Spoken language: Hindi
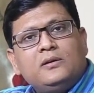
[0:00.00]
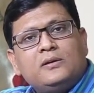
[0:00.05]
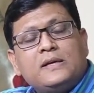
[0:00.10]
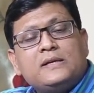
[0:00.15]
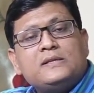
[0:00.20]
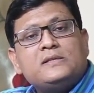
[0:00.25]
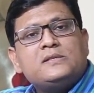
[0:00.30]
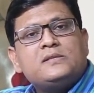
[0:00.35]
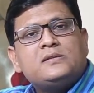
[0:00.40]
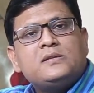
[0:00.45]

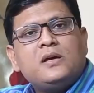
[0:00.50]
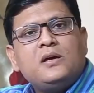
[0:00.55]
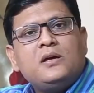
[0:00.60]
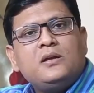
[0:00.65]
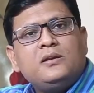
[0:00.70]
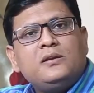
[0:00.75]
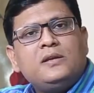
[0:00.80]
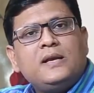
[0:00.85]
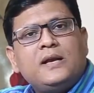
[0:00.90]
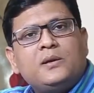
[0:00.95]

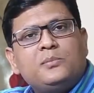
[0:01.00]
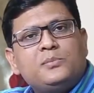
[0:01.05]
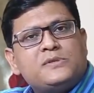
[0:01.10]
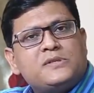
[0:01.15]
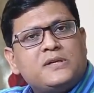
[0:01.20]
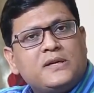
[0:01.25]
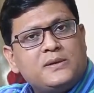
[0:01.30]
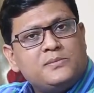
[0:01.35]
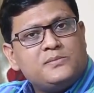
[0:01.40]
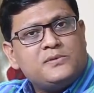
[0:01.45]
राजस्थान
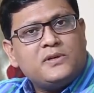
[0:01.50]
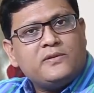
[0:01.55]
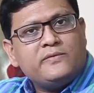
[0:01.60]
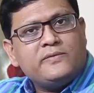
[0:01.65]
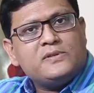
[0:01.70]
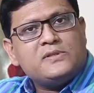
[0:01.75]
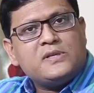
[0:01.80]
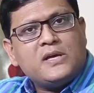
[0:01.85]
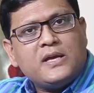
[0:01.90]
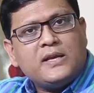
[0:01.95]
एडमिनिस्ट्रेटिव
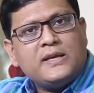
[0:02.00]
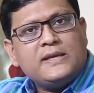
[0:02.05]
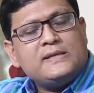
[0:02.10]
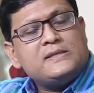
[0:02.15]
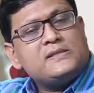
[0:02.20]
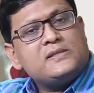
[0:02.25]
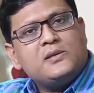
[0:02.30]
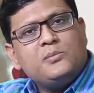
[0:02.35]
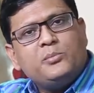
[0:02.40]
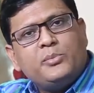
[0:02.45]
सर्विस आर
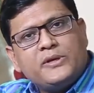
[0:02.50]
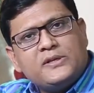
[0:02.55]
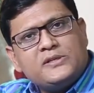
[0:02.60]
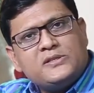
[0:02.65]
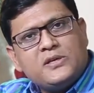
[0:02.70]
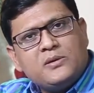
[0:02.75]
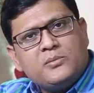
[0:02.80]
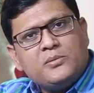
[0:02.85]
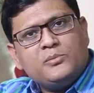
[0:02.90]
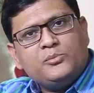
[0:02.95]
की
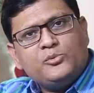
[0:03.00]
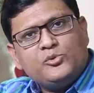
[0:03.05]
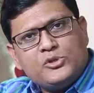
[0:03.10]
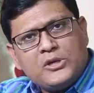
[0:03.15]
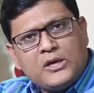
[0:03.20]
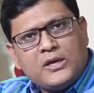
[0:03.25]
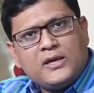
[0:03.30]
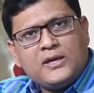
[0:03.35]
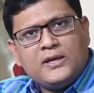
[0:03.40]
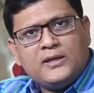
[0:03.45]
परीक्षा में
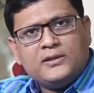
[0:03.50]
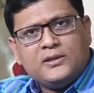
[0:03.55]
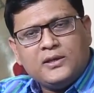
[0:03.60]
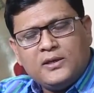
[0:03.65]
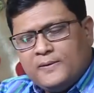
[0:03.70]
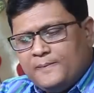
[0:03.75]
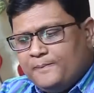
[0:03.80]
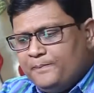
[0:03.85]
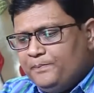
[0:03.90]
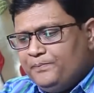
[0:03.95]
पूछा गया
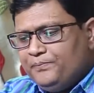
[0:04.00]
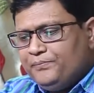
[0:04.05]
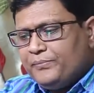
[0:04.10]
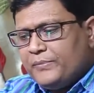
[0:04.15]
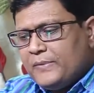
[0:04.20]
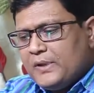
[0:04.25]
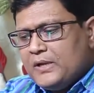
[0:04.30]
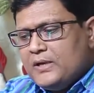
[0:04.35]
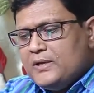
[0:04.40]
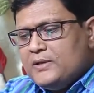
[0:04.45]
था
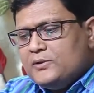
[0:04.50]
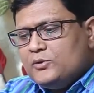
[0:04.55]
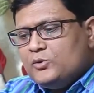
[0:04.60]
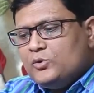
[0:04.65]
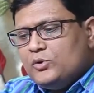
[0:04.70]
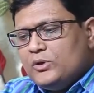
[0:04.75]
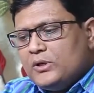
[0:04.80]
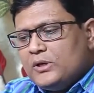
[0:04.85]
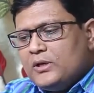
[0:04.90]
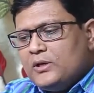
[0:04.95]

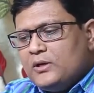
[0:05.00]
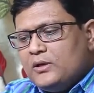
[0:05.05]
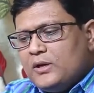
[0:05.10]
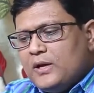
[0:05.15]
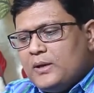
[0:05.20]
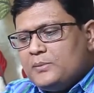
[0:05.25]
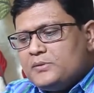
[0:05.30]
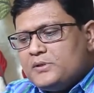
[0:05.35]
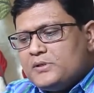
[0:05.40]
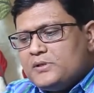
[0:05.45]
तो अगर
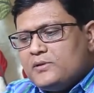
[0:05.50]
आपसे